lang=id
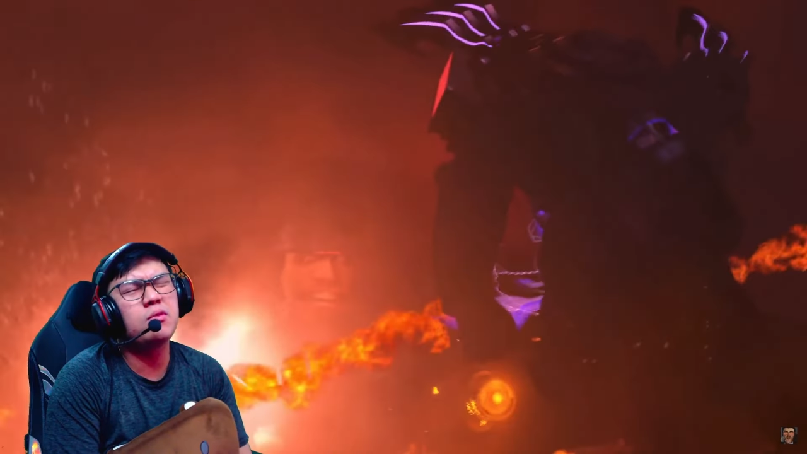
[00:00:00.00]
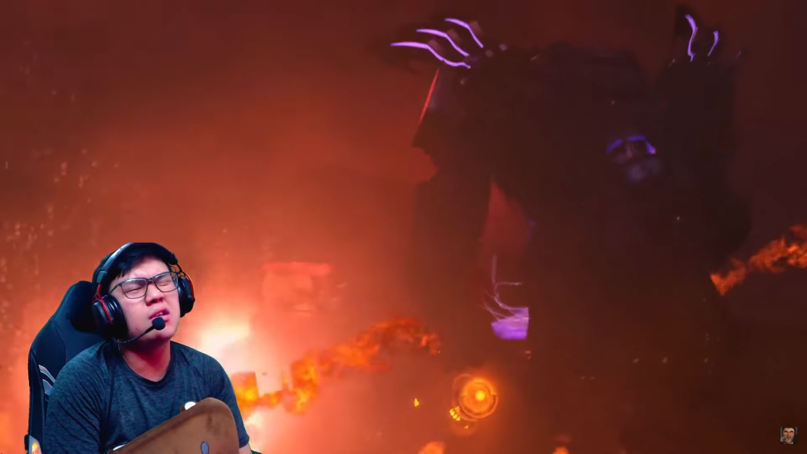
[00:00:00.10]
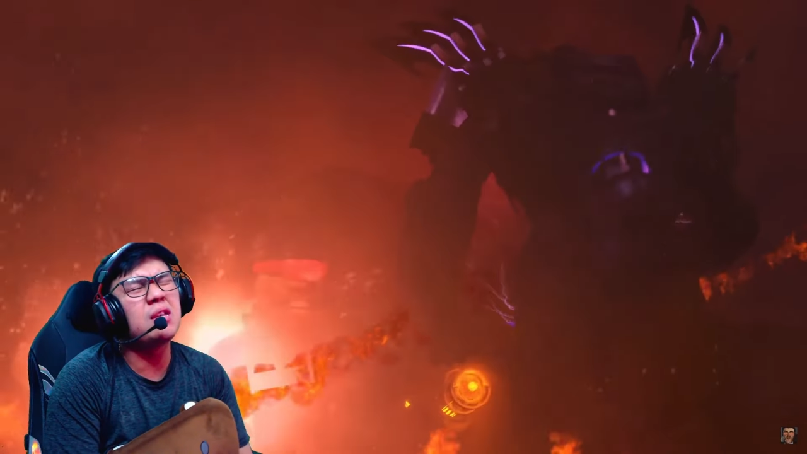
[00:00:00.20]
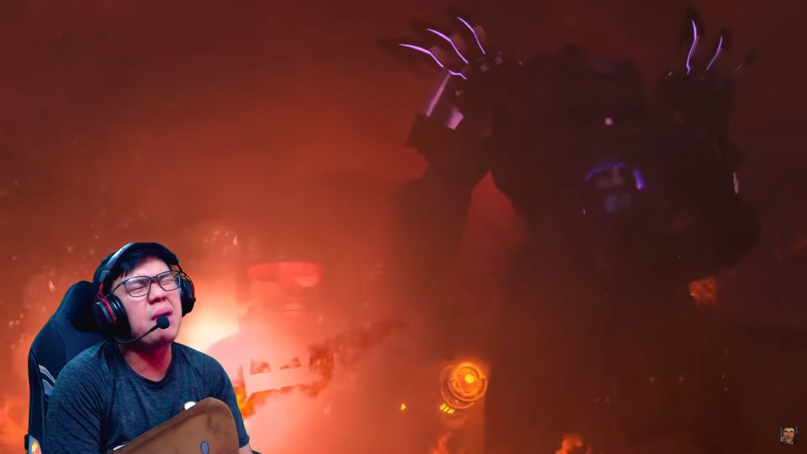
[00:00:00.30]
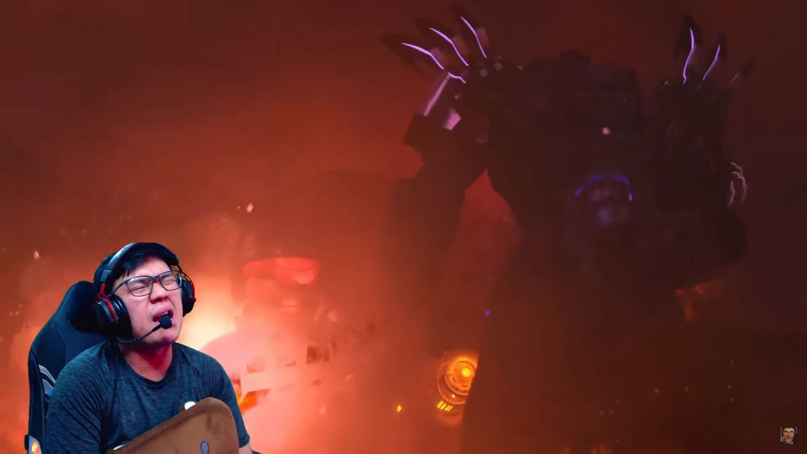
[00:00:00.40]
buh,
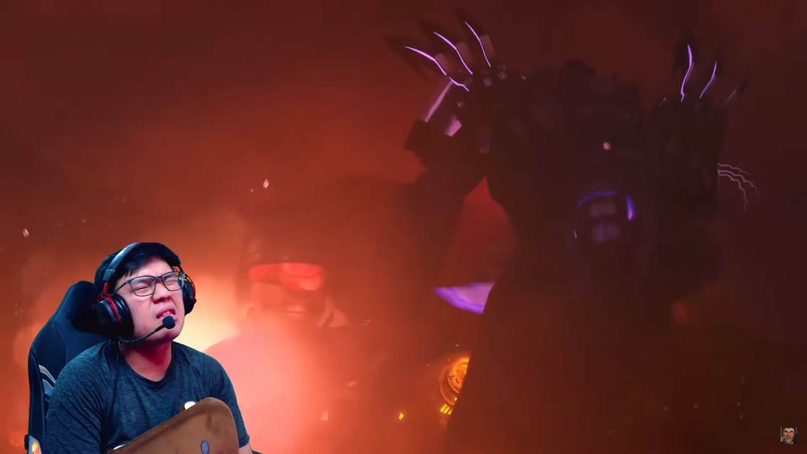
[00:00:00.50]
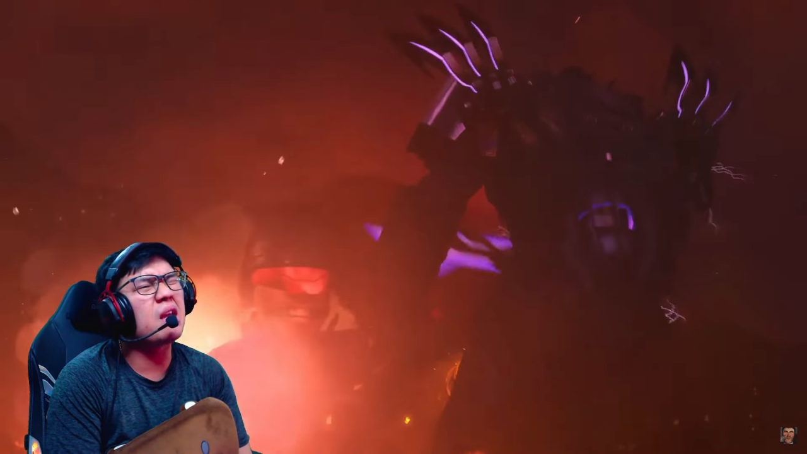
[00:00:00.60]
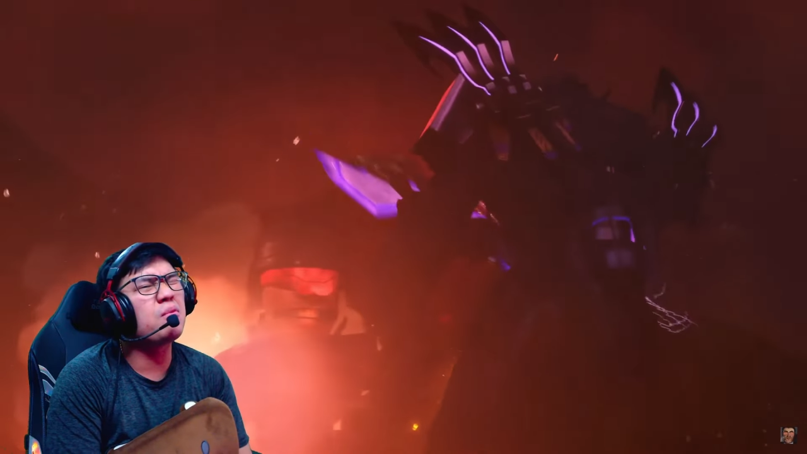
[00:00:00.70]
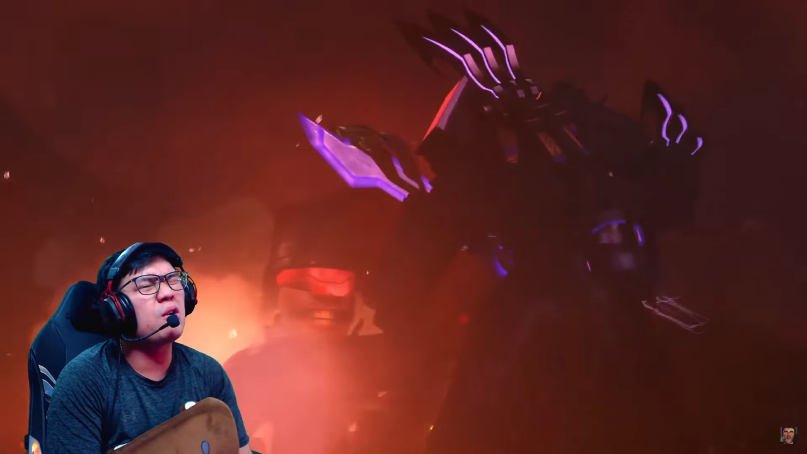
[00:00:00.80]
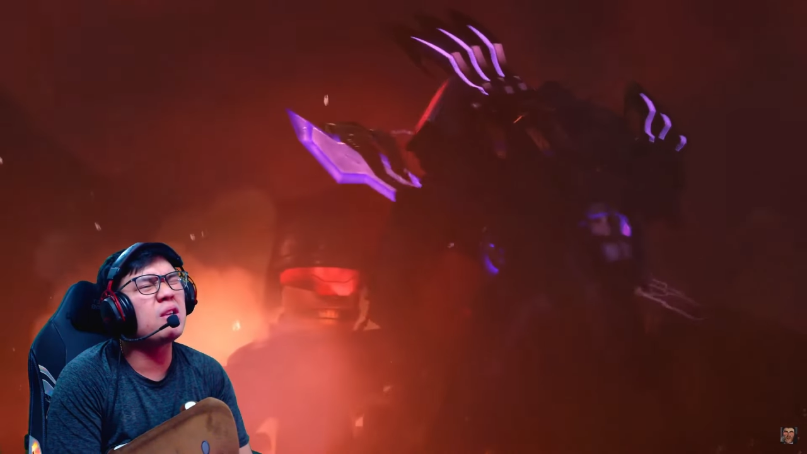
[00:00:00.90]
dibantai, Bro.